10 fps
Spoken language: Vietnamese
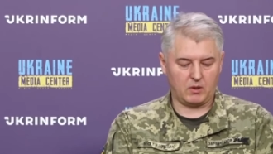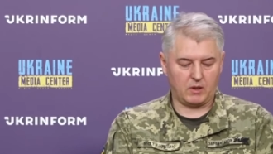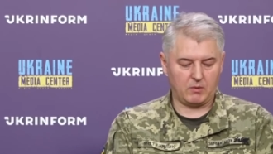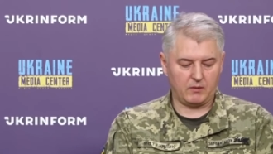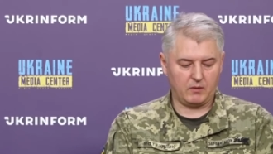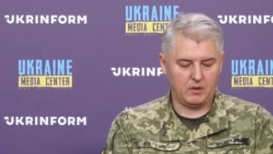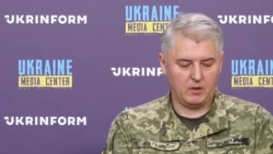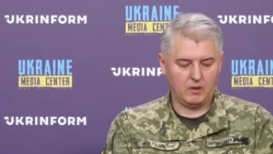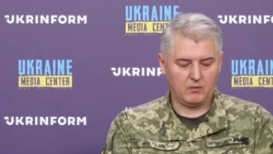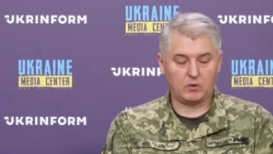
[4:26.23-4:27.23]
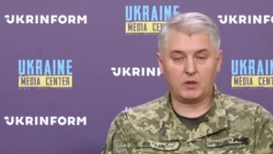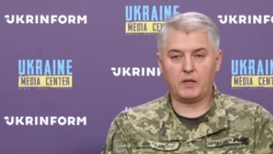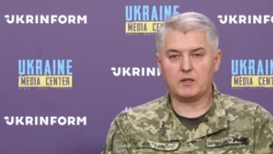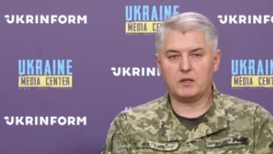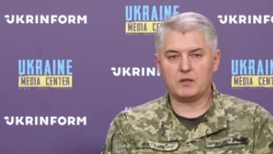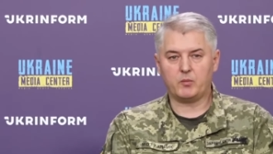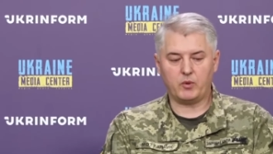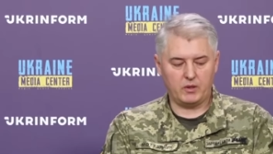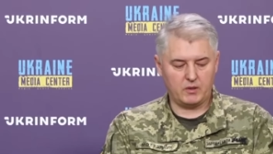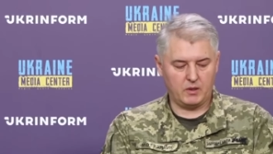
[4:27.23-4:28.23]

Các đơn vị phòng không của Ukraine